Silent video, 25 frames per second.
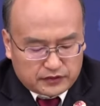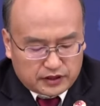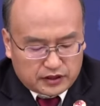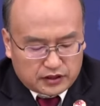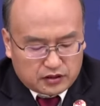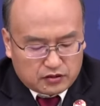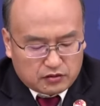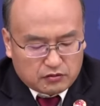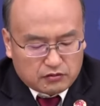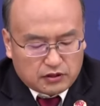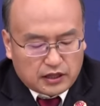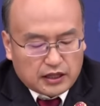
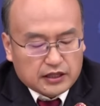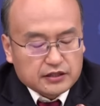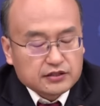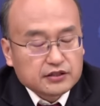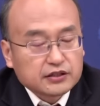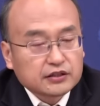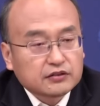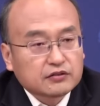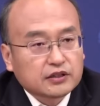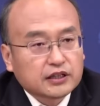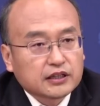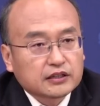公安
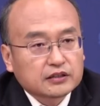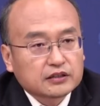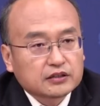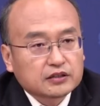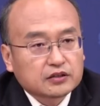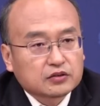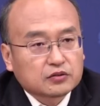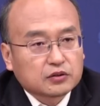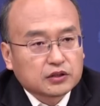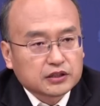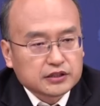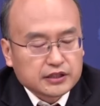机关、
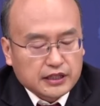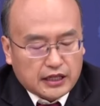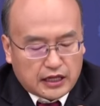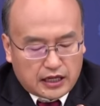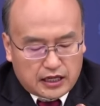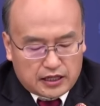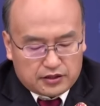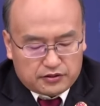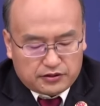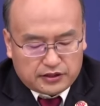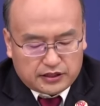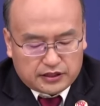国家
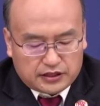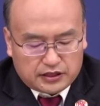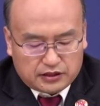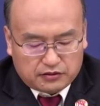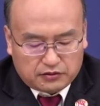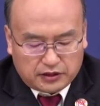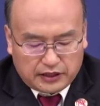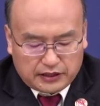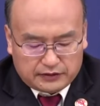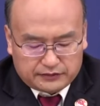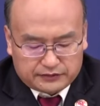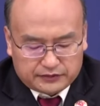安全机
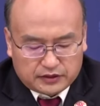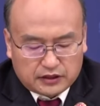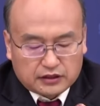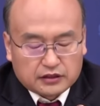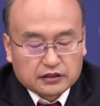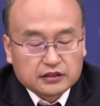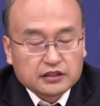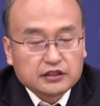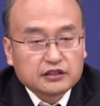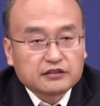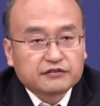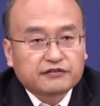关
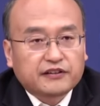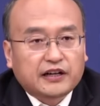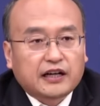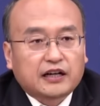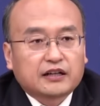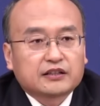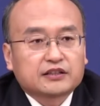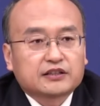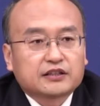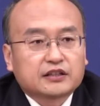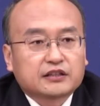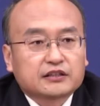依法
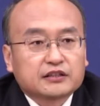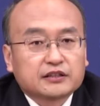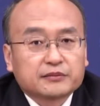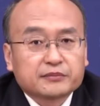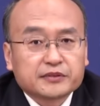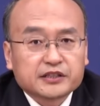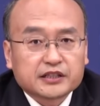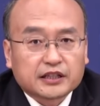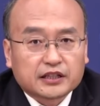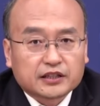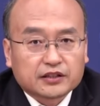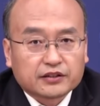向人民
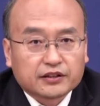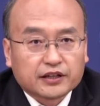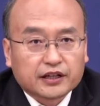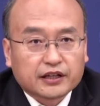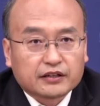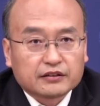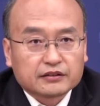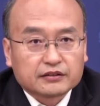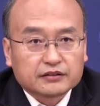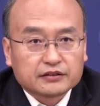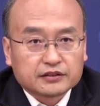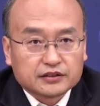检察院
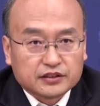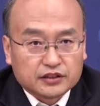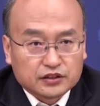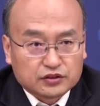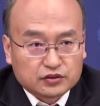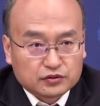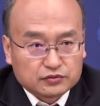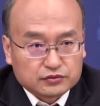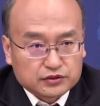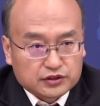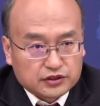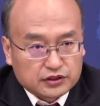移
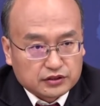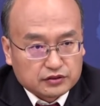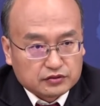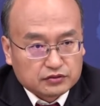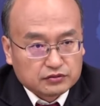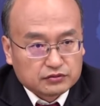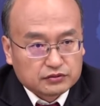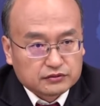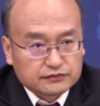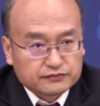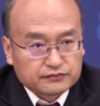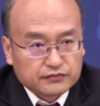送起
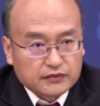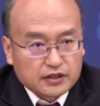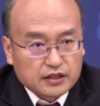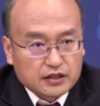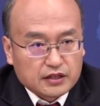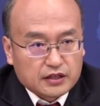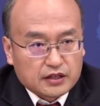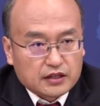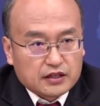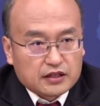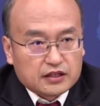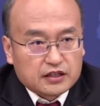诉。
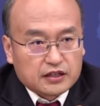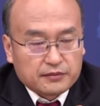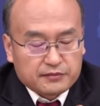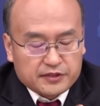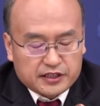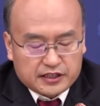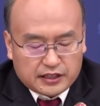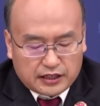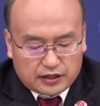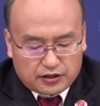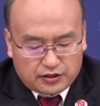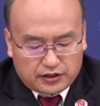人民
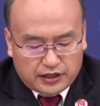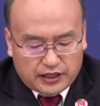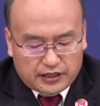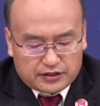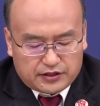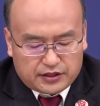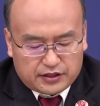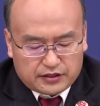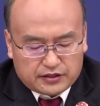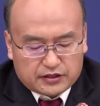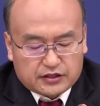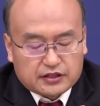检察院
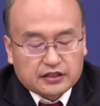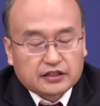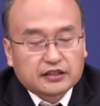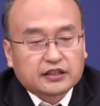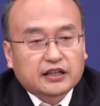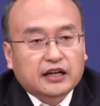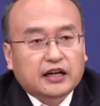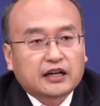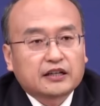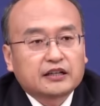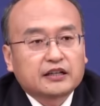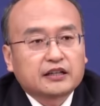经审
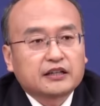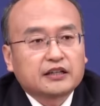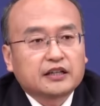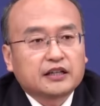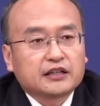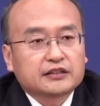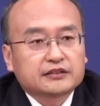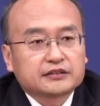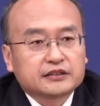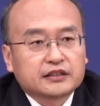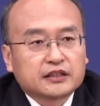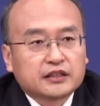查认
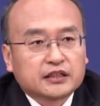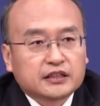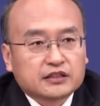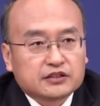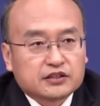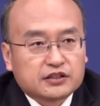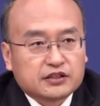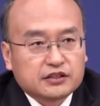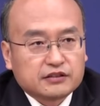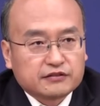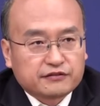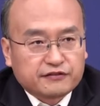定
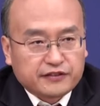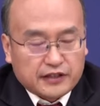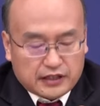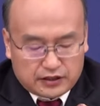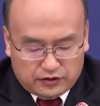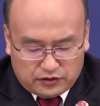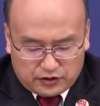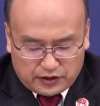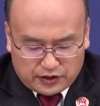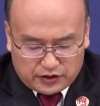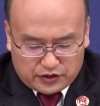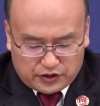其犯
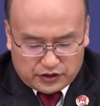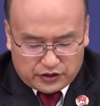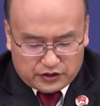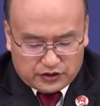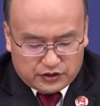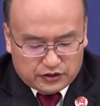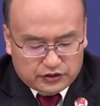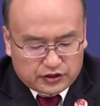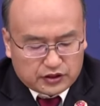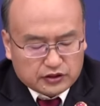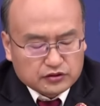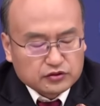罪事
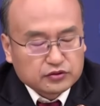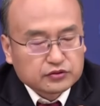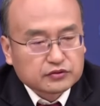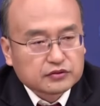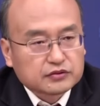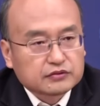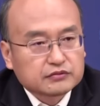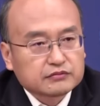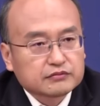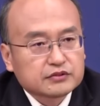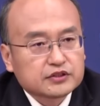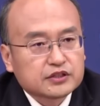实清楚，
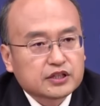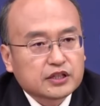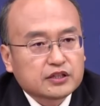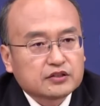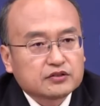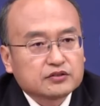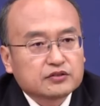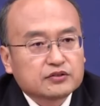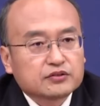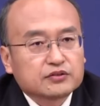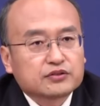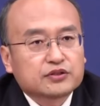
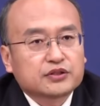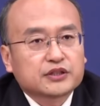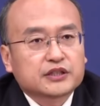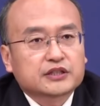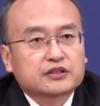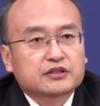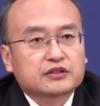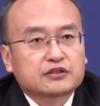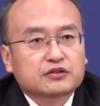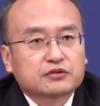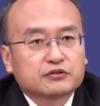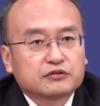证据确
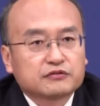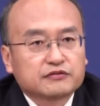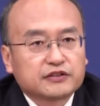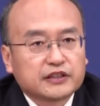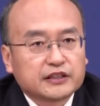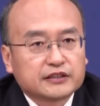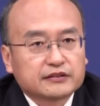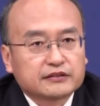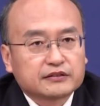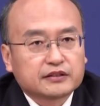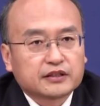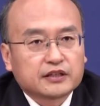实充
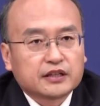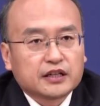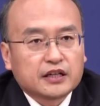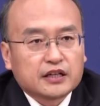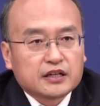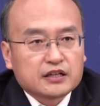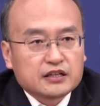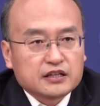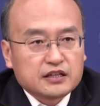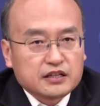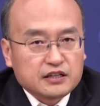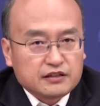分，
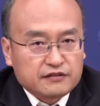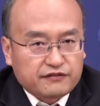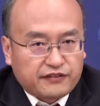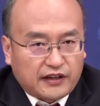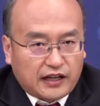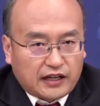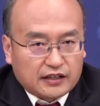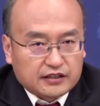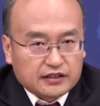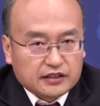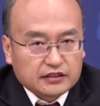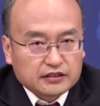依
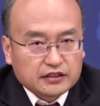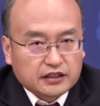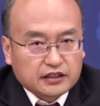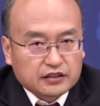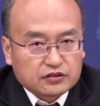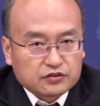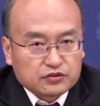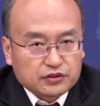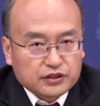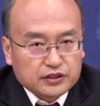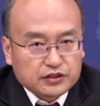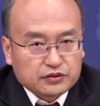法应
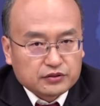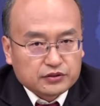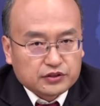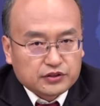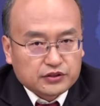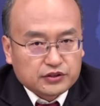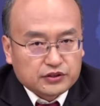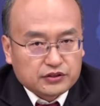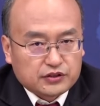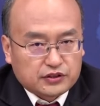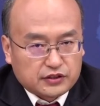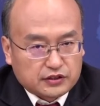当追究
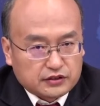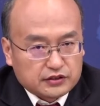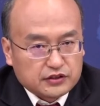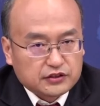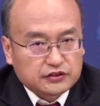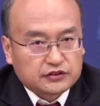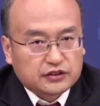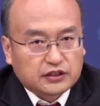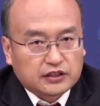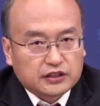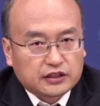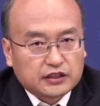其刑事
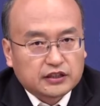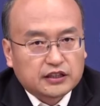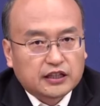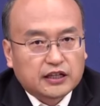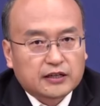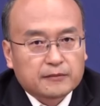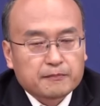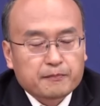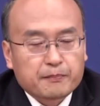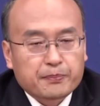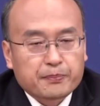责任的，